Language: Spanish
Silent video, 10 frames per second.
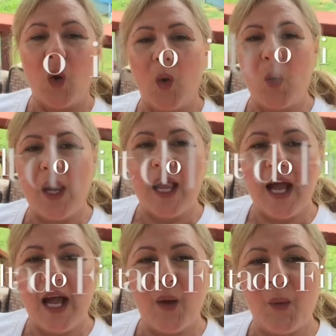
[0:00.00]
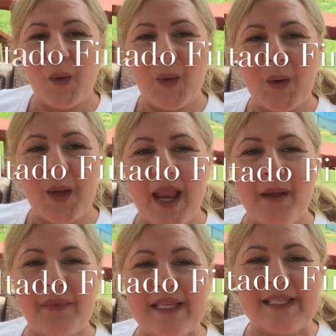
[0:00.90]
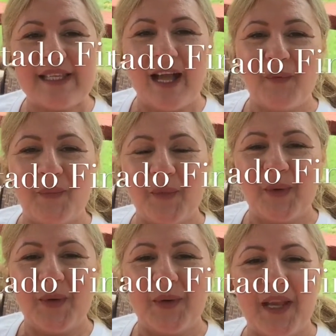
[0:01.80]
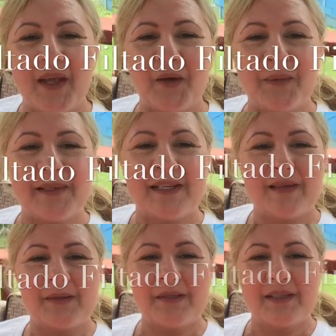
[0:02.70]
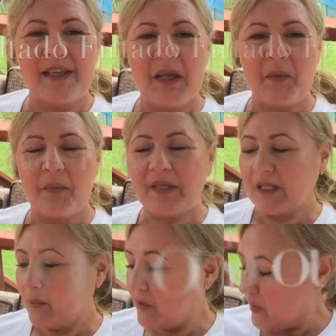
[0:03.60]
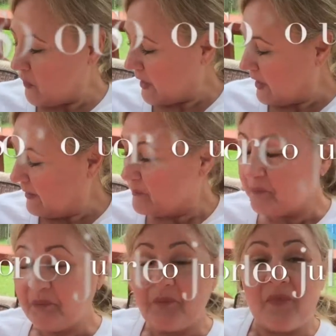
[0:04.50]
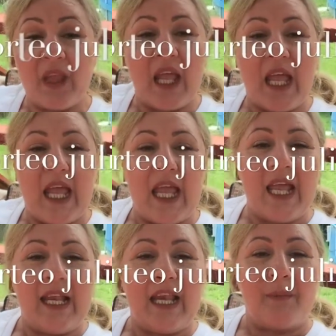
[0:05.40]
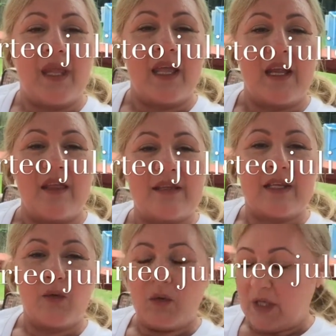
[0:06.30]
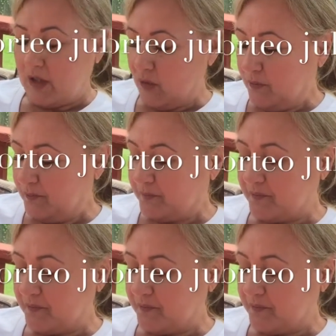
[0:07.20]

Hola, hola mis amores, ¿cómo están ustedes? Pues mis amores, yo aquí en la mañana desayunando.